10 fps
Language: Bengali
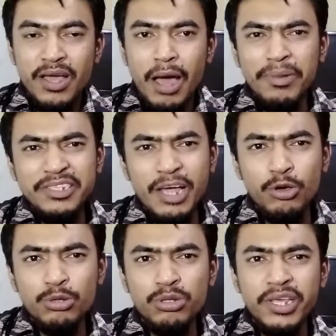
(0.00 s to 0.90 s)
আপনি যে
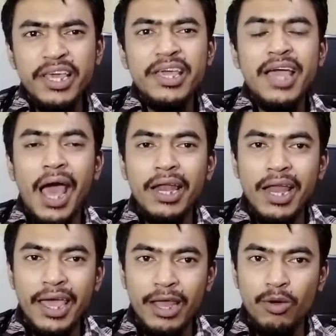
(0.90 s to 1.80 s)
ওষুধই খান
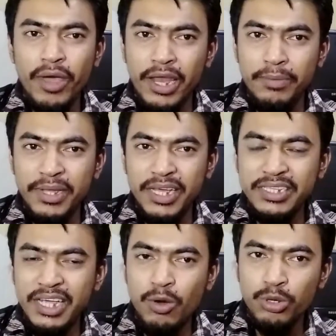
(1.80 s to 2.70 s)
না কেন এলোপ্যাথিক
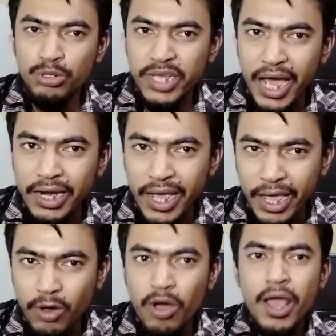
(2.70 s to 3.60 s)
যে ওষুধই খান না কেন